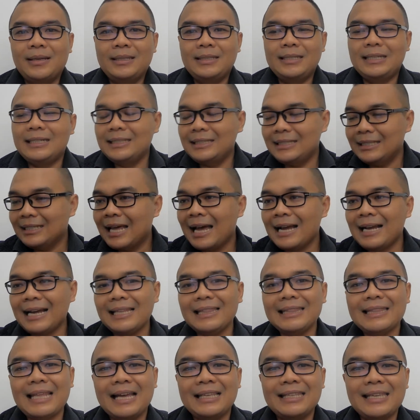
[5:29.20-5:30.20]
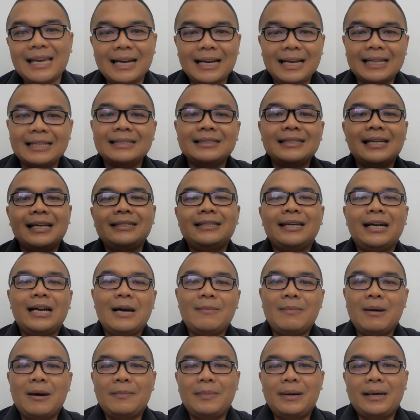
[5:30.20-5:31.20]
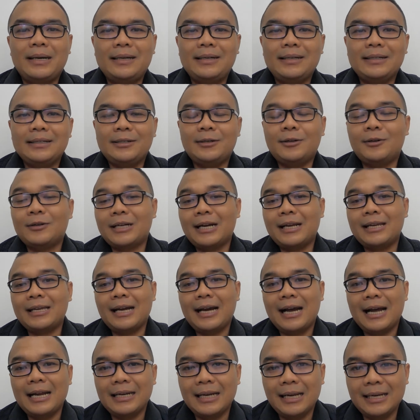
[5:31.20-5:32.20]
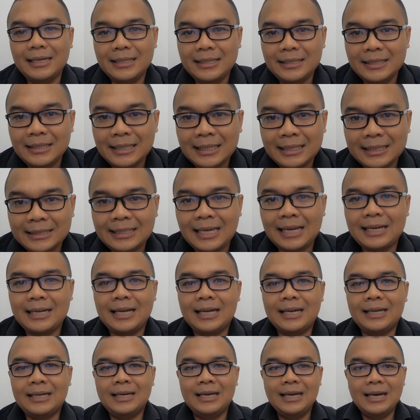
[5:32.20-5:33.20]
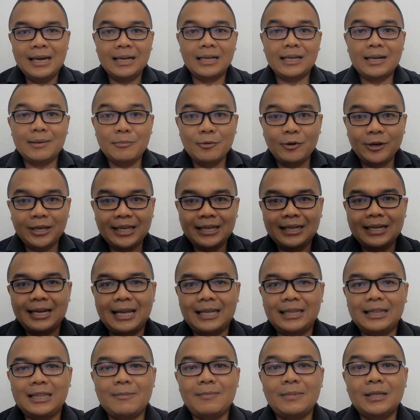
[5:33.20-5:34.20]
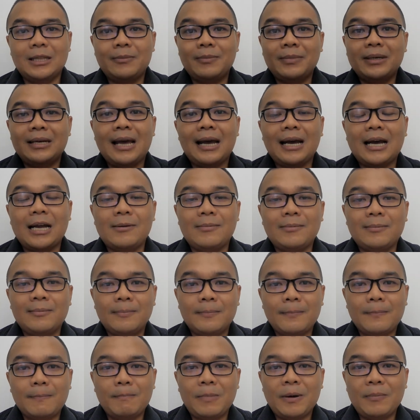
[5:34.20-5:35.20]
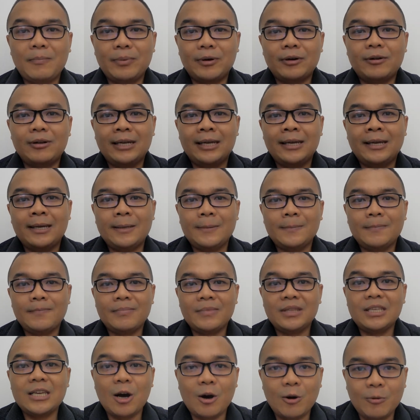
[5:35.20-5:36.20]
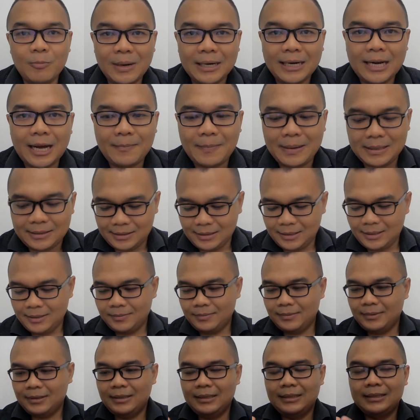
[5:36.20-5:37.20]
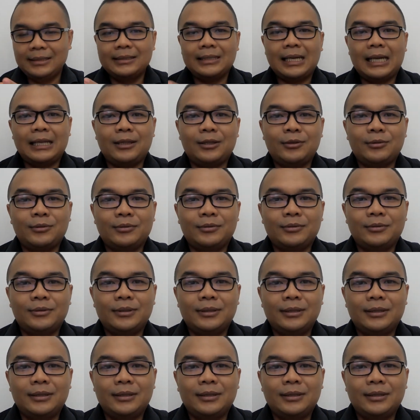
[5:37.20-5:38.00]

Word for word: Jadi silahkan tanyakan saja nggak apa-apa ke orang yang ada di sana. Kemungkinan teman-teman akan memperoleh jawaban apa sih satu